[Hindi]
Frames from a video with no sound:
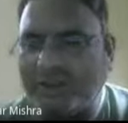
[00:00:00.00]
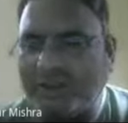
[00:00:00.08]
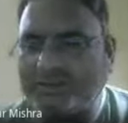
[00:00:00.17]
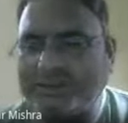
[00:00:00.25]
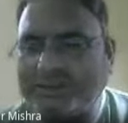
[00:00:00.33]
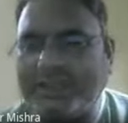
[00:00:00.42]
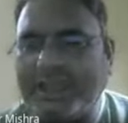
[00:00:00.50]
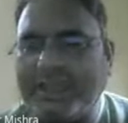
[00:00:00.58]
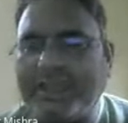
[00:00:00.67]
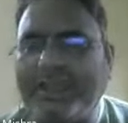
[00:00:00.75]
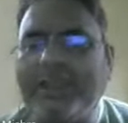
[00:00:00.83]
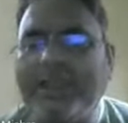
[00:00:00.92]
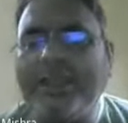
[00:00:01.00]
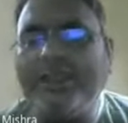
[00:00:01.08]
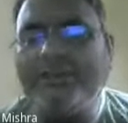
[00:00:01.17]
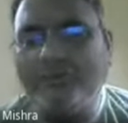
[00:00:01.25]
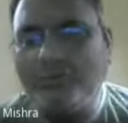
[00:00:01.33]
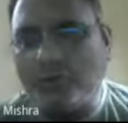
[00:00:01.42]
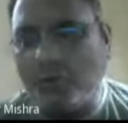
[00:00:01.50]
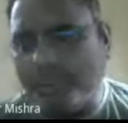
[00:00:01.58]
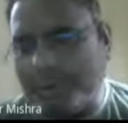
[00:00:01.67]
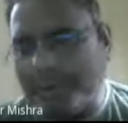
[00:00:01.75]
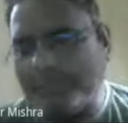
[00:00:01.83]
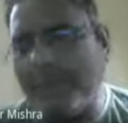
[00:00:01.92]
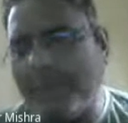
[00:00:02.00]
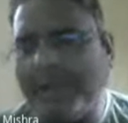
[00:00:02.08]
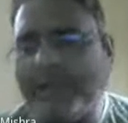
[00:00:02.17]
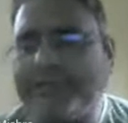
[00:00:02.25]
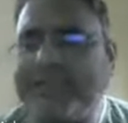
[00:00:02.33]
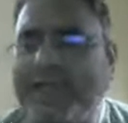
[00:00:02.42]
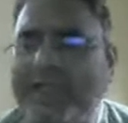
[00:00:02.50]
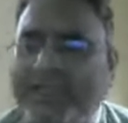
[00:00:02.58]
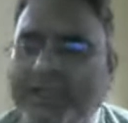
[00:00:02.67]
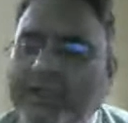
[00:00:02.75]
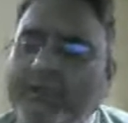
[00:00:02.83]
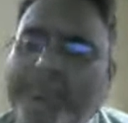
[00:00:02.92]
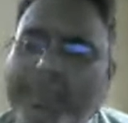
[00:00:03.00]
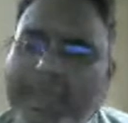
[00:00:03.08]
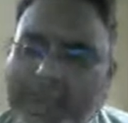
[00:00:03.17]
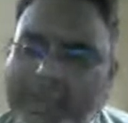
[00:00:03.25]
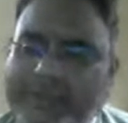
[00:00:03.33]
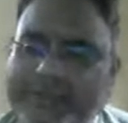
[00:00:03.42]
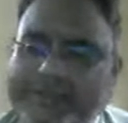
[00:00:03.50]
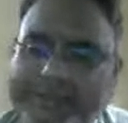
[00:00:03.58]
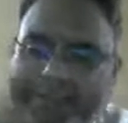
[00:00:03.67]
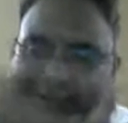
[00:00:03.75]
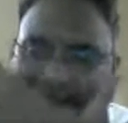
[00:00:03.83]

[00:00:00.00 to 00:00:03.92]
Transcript: जाए मैं हर रिश्ते के लिए तैयार हूँ तो ईश्वर के साथ